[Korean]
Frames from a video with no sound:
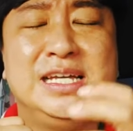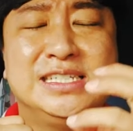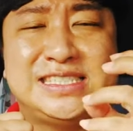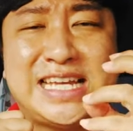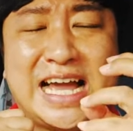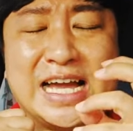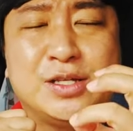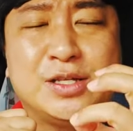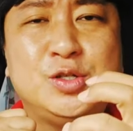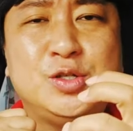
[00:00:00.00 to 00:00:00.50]

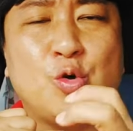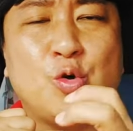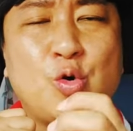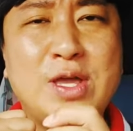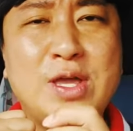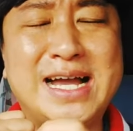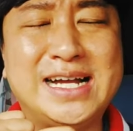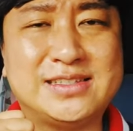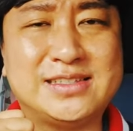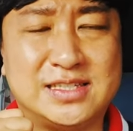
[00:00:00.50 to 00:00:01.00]

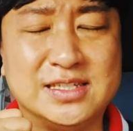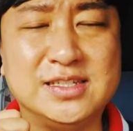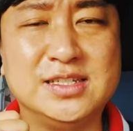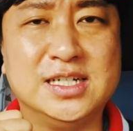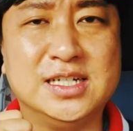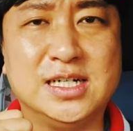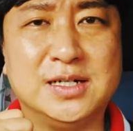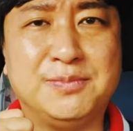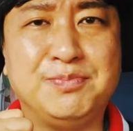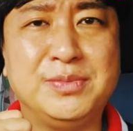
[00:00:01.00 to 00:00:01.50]
장기요양
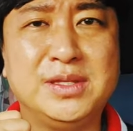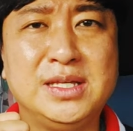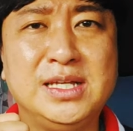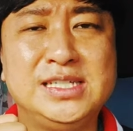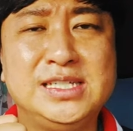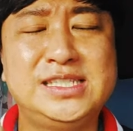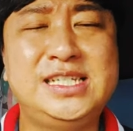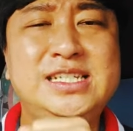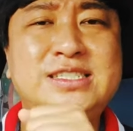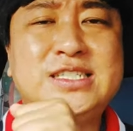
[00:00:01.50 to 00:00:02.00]
등급
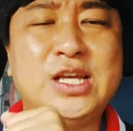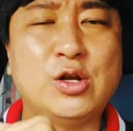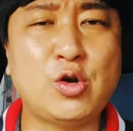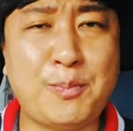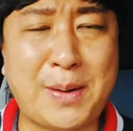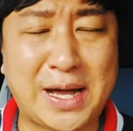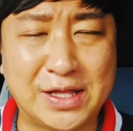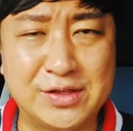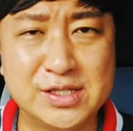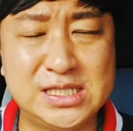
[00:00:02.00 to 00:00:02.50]
실제로
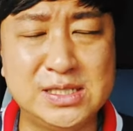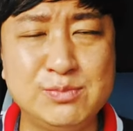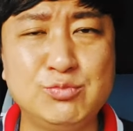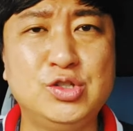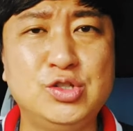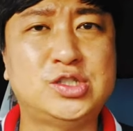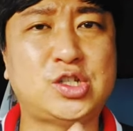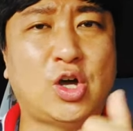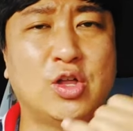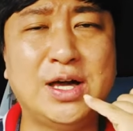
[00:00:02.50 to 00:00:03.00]
받으신
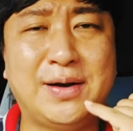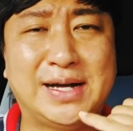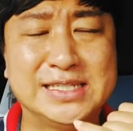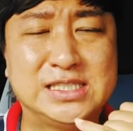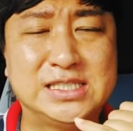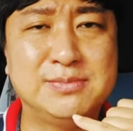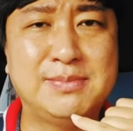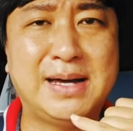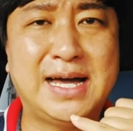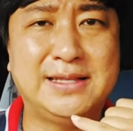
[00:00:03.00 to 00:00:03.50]
분들 전화
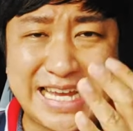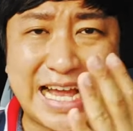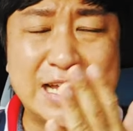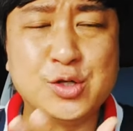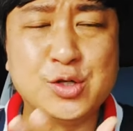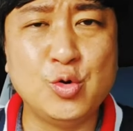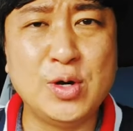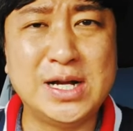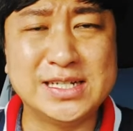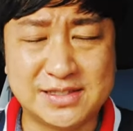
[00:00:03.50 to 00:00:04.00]
왔지만
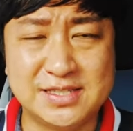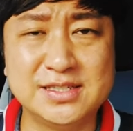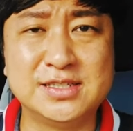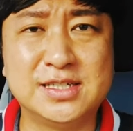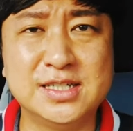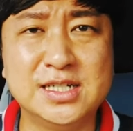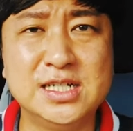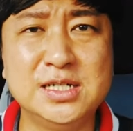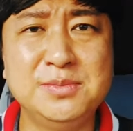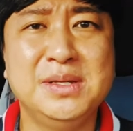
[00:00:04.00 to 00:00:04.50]
장교양
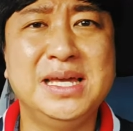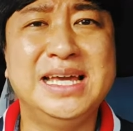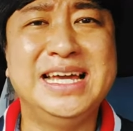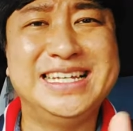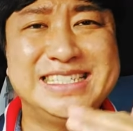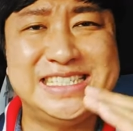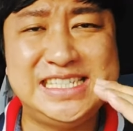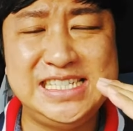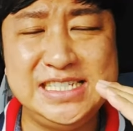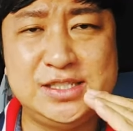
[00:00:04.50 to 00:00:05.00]
등급
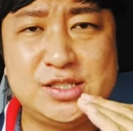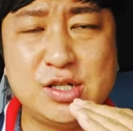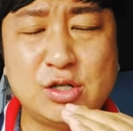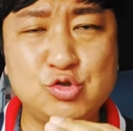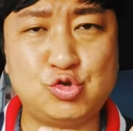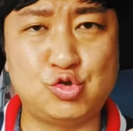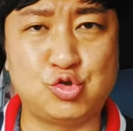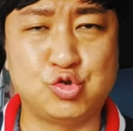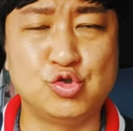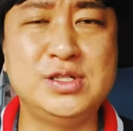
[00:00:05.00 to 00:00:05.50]

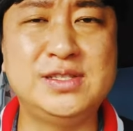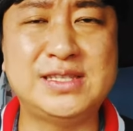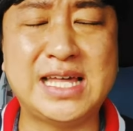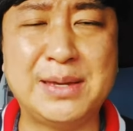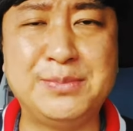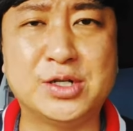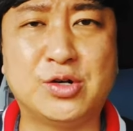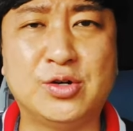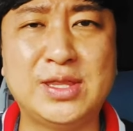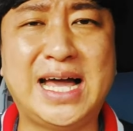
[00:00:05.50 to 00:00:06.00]
신청 중인
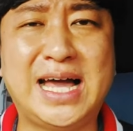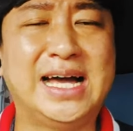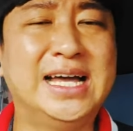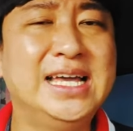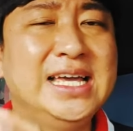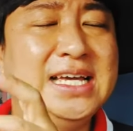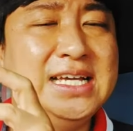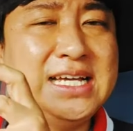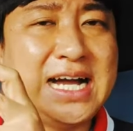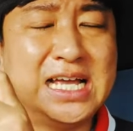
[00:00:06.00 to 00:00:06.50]
사람이거나
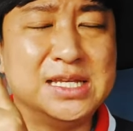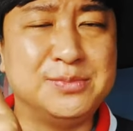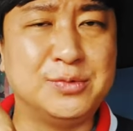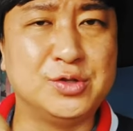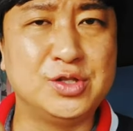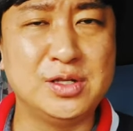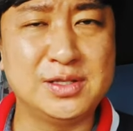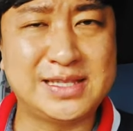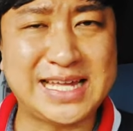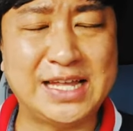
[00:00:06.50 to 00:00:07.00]

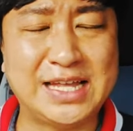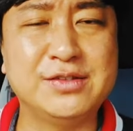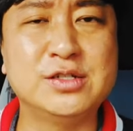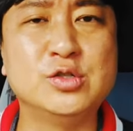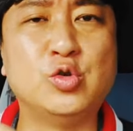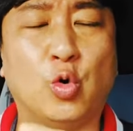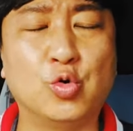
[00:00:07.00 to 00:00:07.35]
아니면은 4등급